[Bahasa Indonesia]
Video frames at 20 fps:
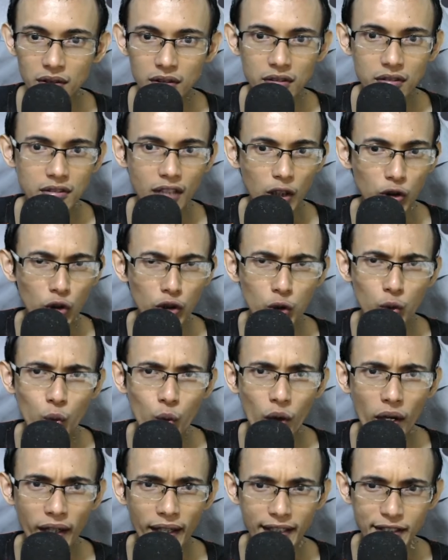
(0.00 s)
satu tuh
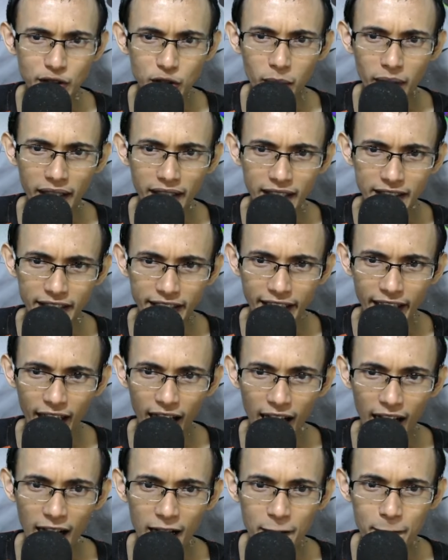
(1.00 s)
dua guys coba kita cek
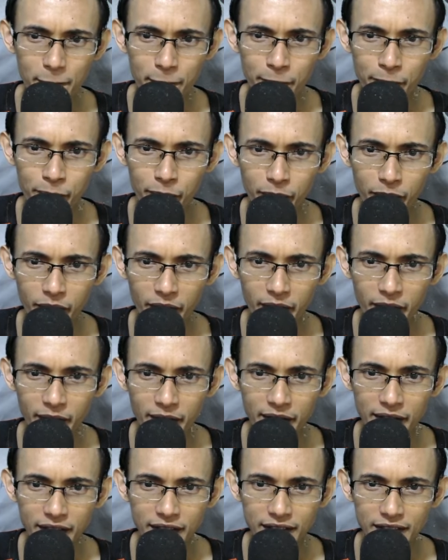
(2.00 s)
ya
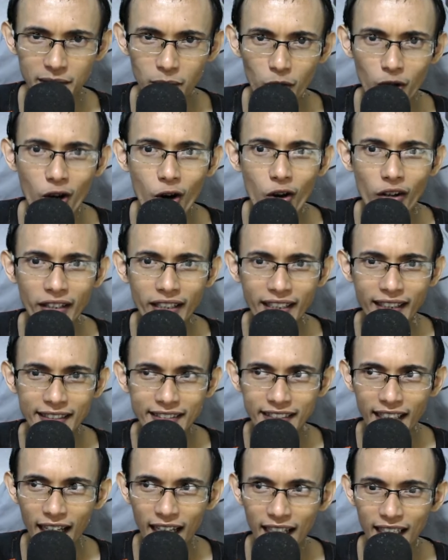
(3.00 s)
semoga hoki
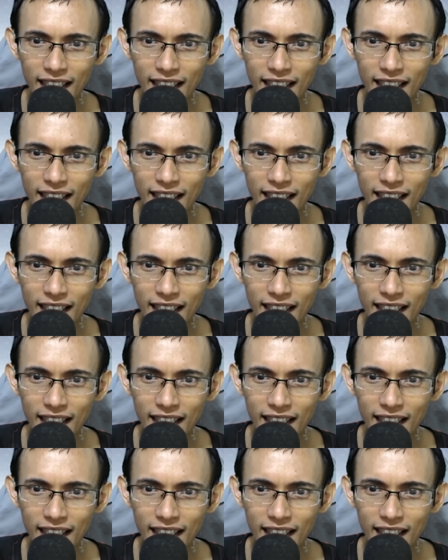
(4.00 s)
guys ya